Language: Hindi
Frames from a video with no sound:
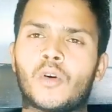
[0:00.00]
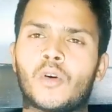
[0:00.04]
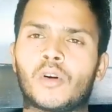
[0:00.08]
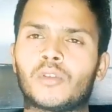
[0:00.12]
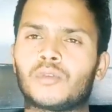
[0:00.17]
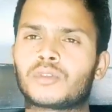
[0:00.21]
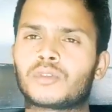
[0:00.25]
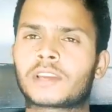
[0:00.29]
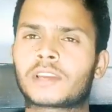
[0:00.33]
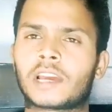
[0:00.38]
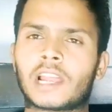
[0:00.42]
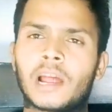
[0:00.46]

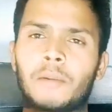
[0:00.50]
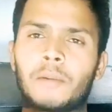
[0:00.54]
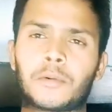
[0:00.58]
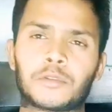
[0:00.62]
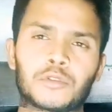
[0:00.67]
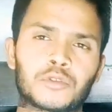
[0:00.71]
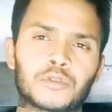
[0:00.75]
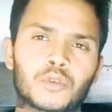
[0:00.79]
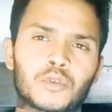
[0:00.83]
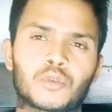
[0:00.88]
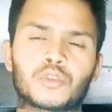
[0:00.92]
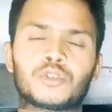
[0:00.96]
और उसके अलावा
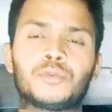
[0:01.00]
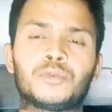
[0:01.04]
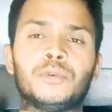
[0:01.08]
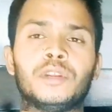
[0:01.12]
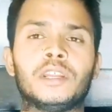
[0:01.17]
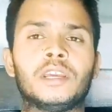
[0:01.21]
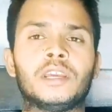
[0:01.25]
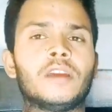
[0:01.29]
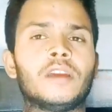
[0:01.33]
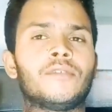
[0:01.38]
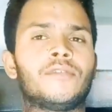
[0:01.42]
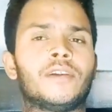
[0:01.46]
दोस्तों कुछ भी
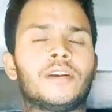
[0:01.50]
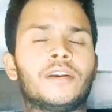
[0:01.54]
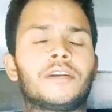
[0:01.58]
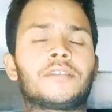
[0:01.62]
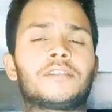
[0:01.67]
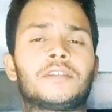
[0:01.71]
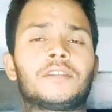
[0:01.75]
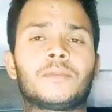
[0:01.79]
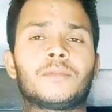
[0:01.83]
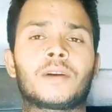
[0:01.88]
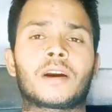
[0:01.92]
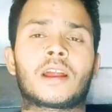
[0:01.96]
नहीं है
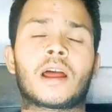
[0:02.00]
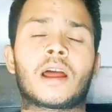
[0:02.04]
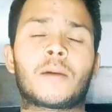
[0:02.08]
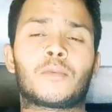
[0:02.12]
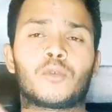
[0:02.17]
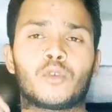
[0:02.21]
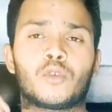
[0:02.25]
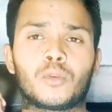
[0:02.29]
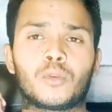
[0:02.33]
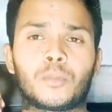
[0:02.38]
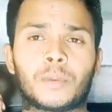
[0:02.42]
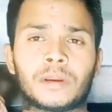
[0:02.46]
फैंटेसी में अगर
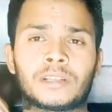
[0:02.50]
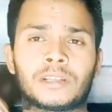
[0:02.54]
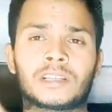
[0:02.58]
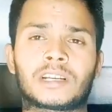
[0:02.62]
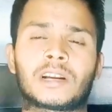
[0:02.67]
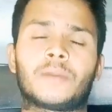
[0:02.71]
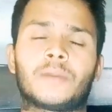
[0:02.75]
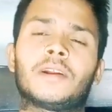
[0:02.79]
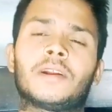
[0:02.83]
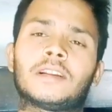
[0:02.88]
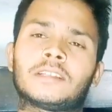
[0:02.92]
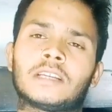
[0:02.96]
आप लोग पैसा
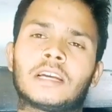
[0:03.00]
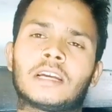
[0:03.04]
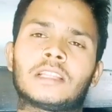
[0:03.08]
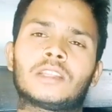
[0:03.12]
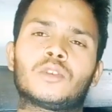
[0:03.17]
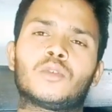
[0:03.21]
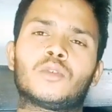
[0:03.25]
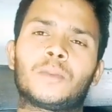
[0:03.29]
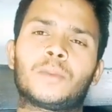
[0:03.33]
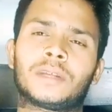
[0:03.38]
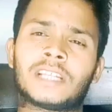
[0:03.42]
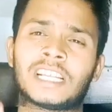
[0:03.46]
कमाना
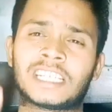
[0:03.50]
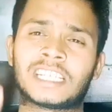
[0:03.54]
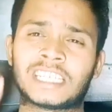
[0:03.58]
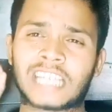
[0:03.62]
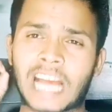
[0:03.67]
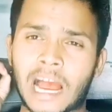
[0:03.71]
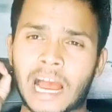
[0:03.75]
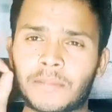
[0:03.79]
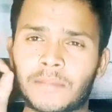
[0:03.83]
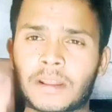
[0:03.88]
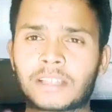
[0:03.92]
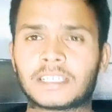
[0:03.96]
चाहते हो पैसा
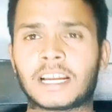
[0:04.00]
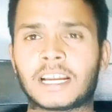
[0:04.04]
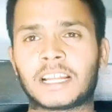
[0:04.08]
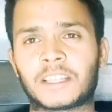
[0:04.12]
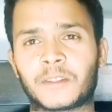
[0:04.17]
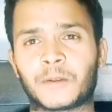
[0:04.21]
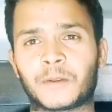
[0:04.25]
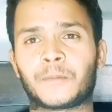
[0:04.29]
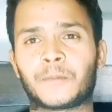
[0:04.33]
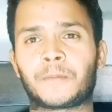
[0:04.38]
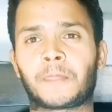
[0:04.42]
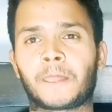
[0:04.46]
छापना
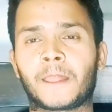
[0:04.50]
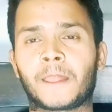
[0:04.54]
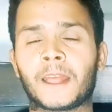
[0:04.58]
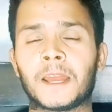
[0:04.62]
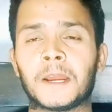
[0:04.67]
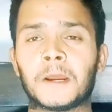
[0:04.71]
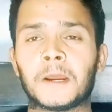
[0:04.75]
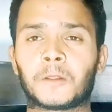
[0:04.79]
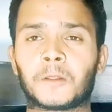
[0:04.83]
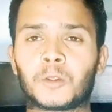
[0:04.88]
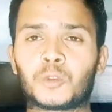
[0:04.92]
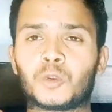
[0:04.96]
चाहते हो
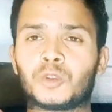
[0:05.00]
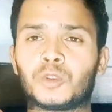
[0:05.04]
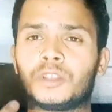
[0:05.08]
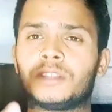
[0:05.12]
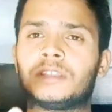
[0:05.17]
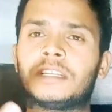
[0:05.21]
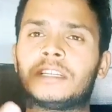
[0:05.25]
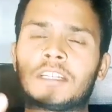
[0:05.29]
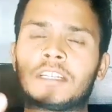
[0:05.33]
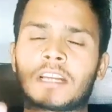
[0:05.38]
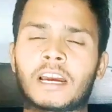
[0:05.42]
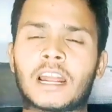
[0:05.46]
तो दो
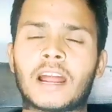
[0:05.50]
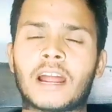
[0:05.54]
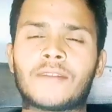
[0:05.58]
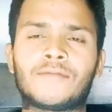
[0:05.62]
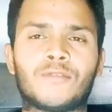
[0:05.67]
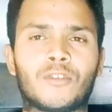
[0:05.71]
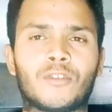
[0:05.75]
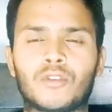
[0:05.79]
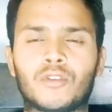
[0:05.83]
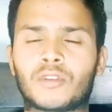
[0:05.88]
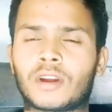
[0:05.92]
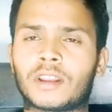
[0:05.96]
तीन चीज़ें अगर आप
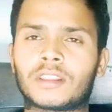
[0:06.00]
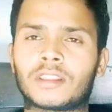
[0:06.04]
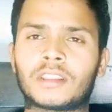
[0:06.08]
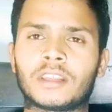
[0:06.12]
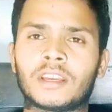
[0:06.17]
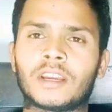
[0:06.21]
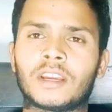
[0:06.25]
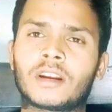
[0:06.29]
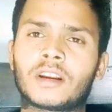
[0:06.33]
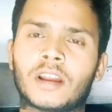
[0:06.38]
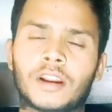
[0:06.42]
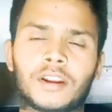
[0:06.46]
फॉलो करते
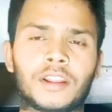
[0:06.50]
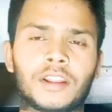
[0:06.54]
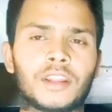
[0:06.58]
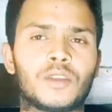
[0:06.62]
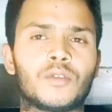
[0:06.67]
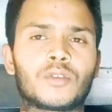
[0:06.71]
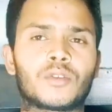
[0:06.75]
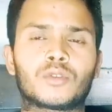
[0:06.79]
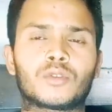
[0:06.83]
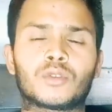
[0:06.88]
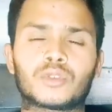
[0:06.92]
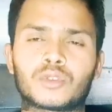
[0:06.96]
हैं
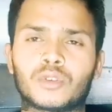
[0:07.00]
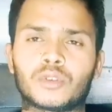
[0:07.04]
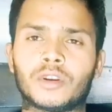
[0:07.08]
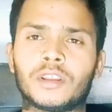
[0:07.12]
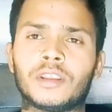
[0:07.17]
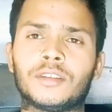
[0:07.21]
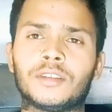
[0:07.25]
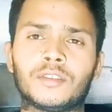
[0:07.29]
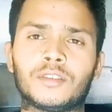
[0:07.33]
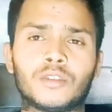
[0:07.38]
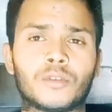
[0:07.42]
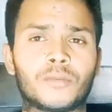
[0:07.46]
कंटिन्यू दोस्तों
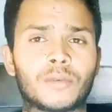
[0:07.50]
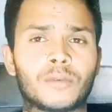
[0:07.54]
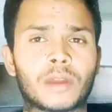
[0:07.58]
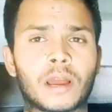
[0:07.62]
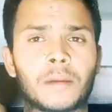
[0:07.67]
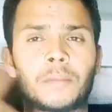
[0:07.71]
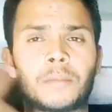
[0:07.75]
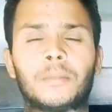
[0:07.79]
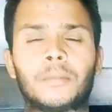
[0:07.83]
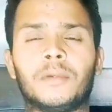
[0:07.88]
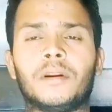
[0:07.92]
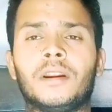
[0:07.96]
इन्हीं चीज़ों पर
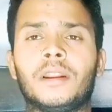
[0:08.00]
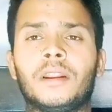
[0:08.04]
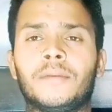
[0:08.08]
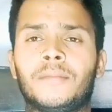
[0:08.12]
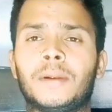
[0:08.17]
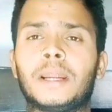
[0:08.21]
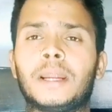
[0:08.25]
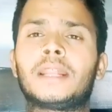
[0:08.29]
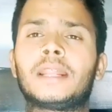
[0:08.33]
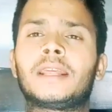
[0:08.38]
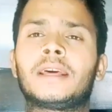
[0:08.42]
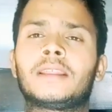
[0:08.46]
आप
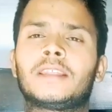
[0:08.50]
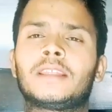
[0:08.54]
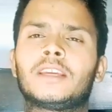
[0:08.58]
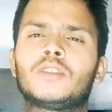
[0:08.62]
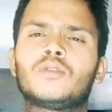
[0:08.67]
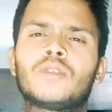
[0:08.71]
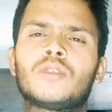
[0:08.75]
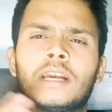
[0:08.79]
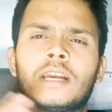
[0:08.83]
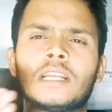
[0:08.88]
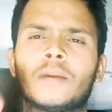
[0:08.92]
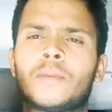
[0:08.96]
डिपेंड रहते हैं
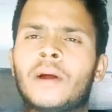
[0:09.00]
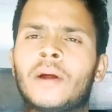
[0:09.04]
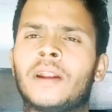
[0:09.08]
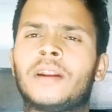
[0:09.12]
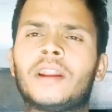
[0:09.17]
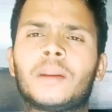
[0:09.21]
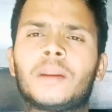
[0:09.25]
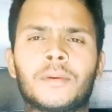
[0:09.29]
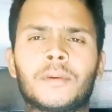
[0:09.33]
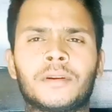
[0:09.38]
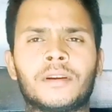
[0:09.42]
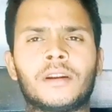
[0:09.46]
तो गाइज आप
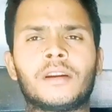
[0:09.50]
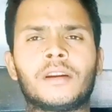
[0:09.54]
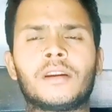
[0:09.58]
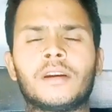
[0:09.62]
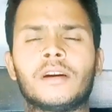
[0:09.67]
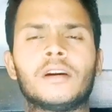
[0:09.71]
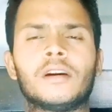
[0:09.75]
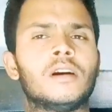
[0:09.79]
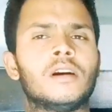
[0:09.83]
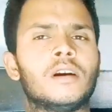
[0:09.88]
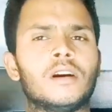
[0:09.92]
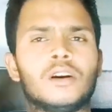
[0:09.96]
हंड्रेड परसेंट
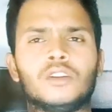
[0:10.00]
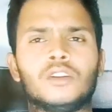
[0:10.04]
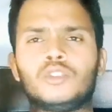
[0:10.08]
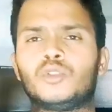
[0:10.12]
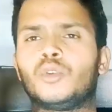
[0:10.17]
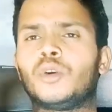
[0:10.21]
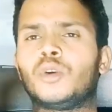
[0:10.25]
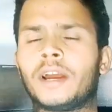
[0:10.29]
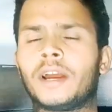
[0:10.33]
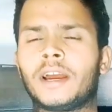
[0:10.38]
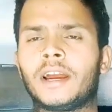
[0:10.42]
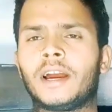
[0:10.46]

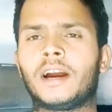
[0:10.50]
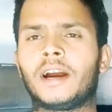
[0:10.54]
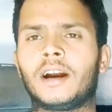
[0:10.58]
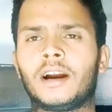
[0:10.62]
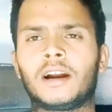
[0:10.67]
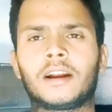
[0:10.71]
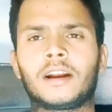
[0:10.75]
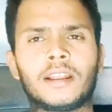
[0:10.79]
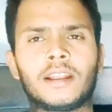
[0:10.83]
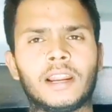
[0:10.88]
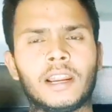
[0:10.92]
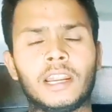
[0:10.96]
जो है
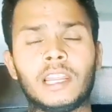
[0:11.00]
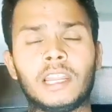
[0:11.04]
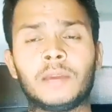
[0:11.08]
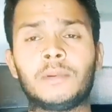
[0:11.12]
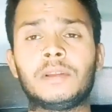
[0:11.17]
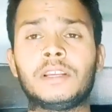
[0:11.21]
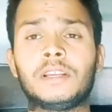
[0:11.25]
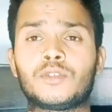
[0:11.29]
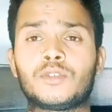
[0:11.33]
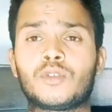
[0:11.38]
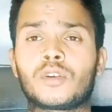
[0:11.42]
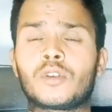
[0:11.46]
ग्रैंड लीग
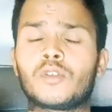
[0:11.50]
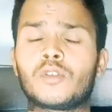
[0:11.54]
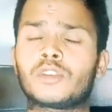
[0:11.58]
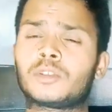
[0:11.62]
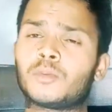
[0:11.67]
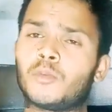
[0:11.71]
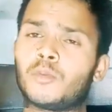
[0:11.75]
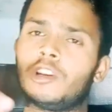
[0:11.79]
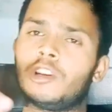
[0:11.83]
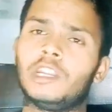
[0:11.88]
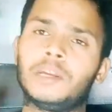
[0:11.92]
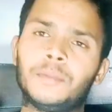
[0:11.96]
भी जीतोगे और
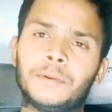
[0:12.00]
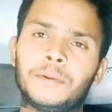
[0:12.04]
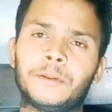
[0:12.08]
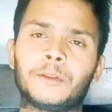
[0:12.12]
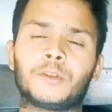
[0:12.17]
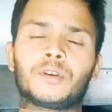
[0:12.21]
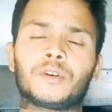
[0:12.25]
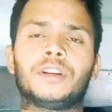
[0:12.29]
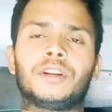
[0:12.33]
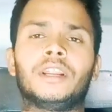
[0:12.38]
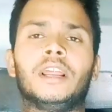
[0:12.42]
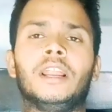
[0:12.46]
स्मॉल लीग भी
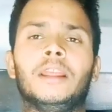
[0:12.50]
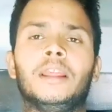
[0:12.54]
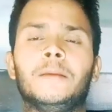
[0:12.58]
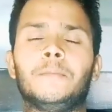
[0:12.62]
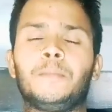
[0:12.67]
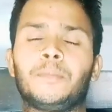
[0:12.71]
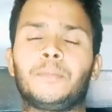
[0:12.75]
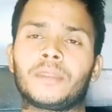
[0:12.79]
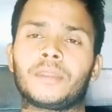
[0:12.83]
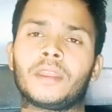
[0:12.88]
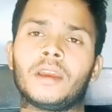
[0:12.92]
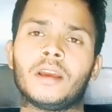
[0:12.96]
जीतोगे डेली
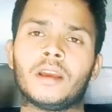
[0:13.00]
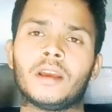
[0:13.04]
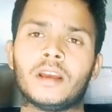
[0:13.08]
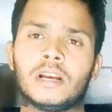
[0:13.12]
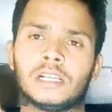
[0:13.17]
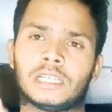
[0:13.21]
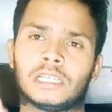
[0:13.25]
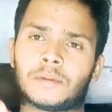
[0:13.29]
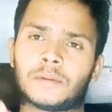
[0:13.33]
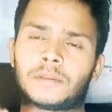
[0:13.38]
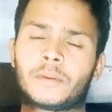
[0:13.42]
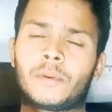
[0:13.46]

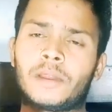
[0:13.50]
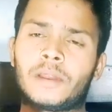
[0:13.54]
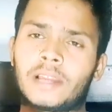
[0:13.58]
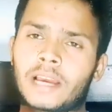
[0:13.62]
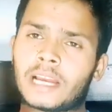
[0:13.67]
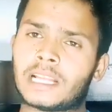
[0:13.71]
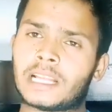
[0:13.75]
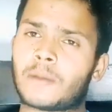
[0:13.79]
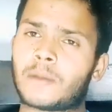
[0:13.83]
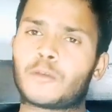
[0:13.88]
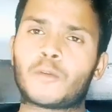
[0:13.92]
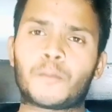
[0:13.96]
सबसे पहले
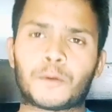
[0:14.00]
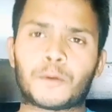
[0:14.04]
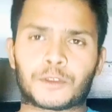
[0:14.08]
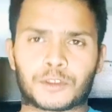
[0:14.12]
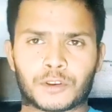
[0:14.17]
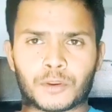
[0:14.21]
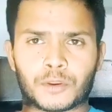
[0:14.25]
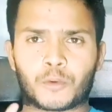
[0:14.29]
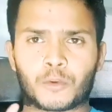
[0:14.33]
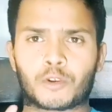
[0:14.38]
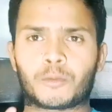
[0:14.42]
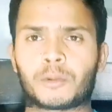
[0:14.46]
गाइज आपको पिच
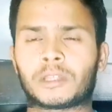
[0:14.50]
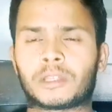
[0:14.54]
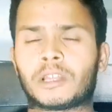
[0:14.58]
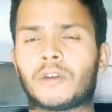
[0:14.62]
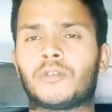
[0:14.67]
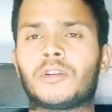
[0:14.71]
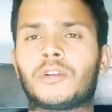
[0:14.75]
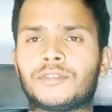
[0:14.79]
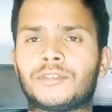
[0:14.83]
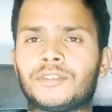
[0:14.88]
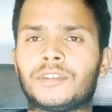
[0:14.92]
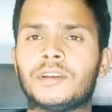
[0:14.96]
रिपोर्ट पता
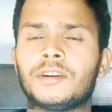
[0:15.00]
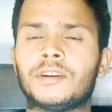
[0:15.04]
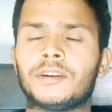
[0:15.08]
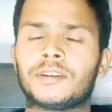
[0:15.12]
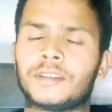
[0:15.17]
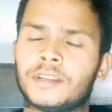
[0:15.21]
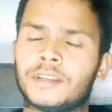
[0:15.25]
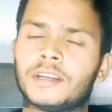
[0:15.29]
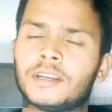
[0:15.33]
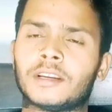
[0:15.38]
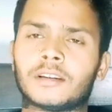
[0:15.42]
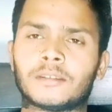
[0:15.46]
होना चाहिए
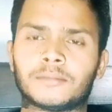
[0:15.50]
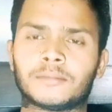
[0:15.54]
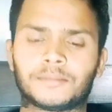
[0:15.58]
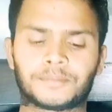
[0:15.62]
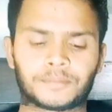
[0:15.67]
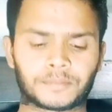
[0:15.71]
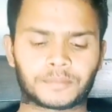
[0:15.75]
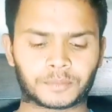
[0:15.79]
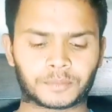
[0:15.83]
ठीक है